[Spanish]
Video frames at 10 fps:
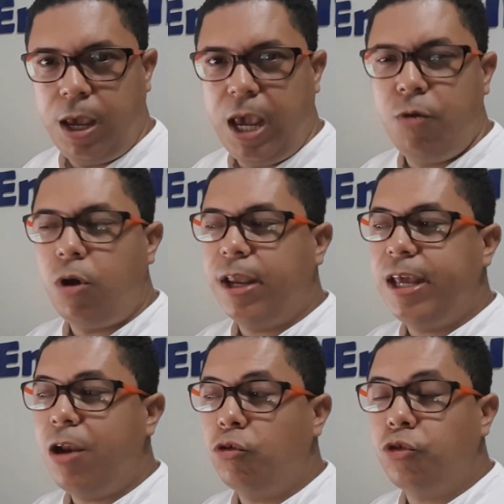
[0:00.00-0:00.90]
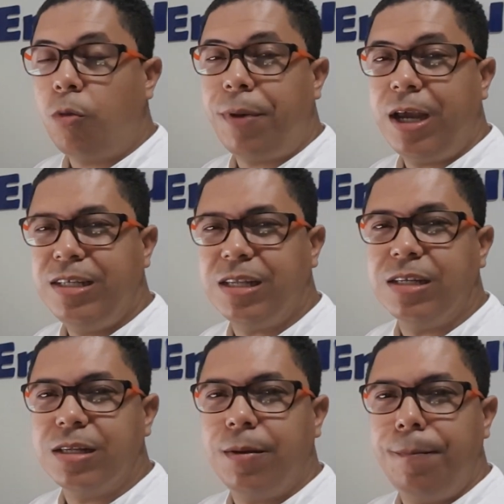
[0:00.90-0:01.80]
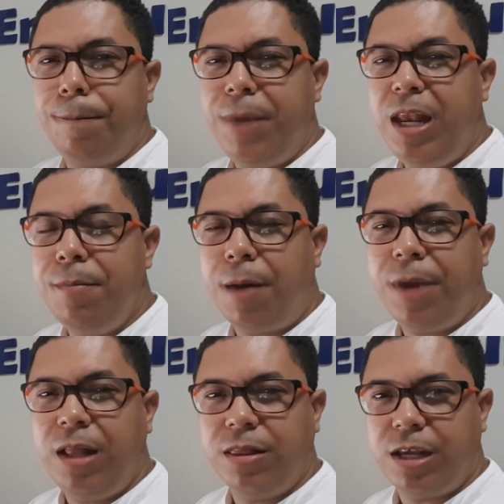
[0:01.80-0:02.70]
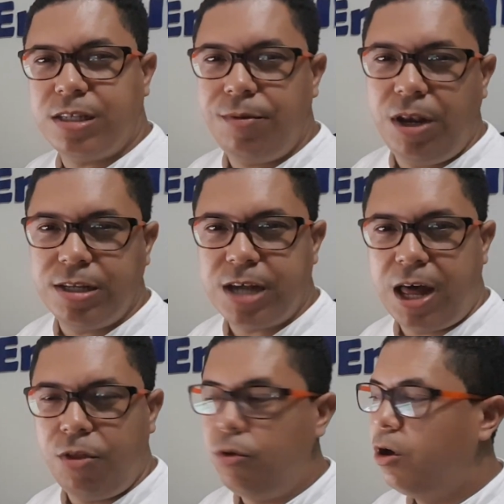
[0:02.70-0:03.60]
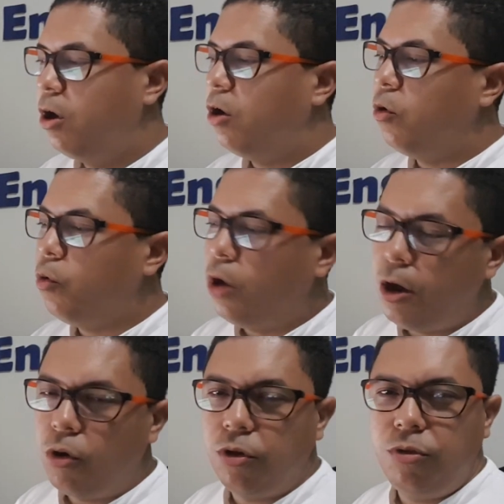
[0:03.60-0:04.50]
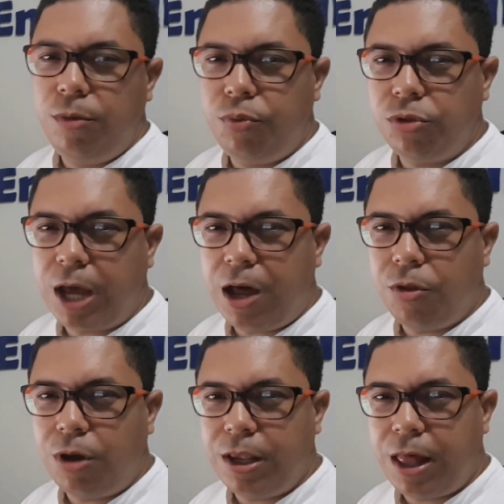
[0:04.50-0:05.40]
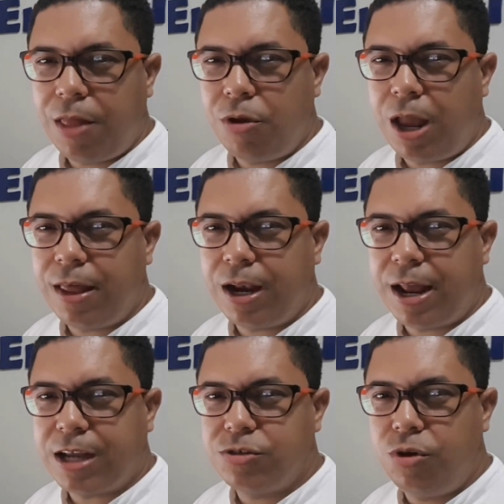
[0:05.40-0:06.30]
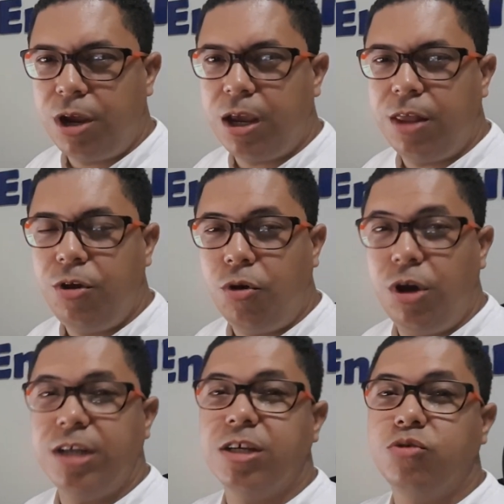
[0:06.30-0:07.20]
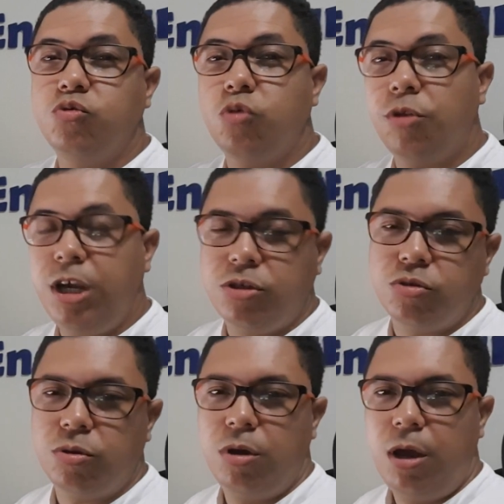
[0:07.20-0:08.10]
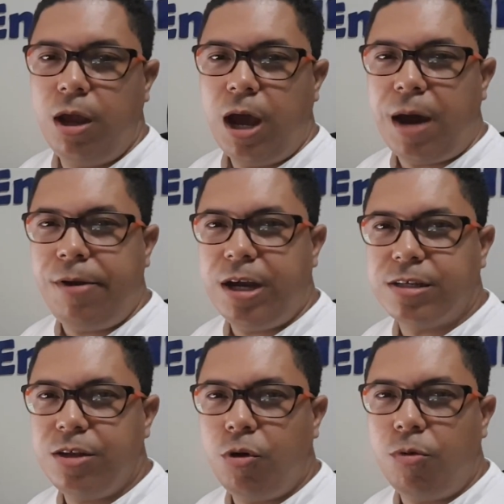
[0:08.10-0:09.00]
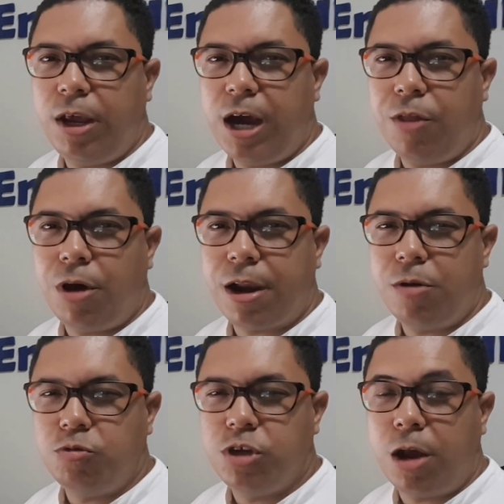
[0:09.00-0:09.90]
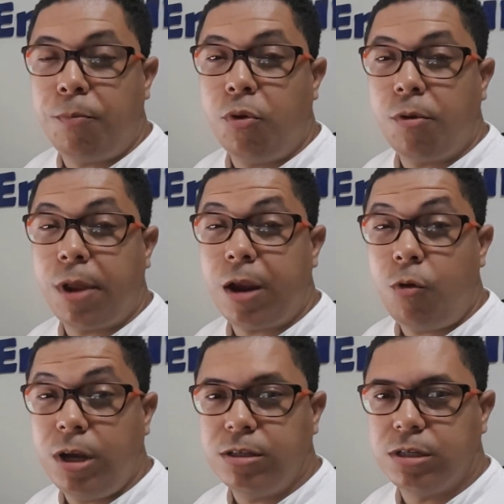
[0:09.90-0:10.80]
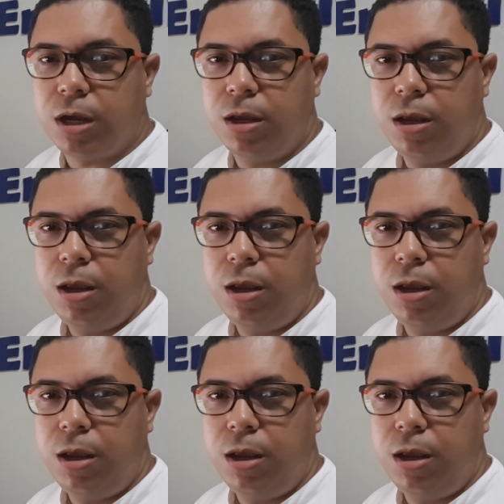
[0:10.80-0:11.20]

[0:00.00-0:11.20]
En cualquier otro país mínimamente civilizado, luego que un diputado haya dado las declaraciones que dio ese susodicho, habría sido obligado a renunciar por vergüenza.